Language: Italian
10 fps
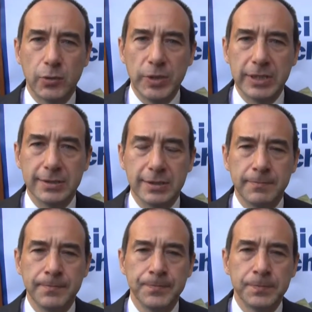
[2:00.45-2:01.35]
Quindi
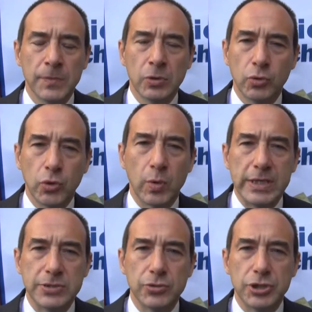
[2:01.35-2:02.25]
tutto
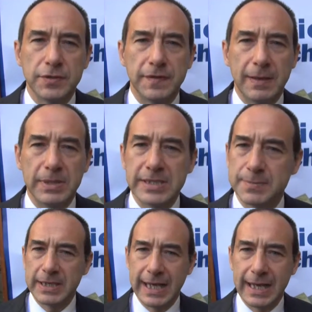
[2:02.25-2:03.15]
questo ci fa
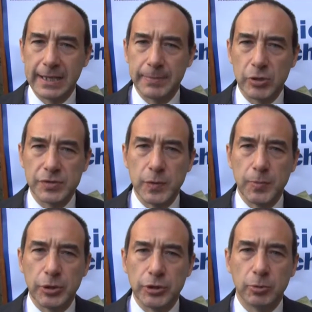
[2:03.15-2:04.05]
sperare per lo
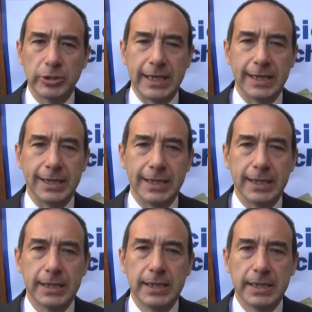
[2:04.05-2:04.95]
sviluppo di
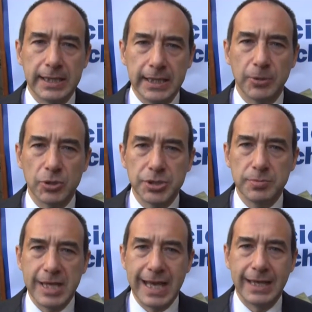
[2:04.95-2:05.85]
Domotecnica che nei
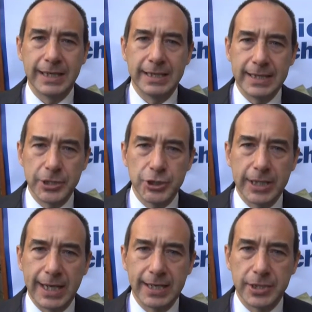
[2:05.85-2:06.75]
prossimi anni
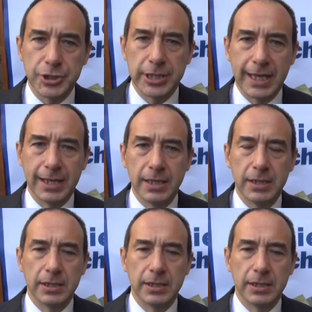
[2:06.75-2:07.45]
crescerà, crescerà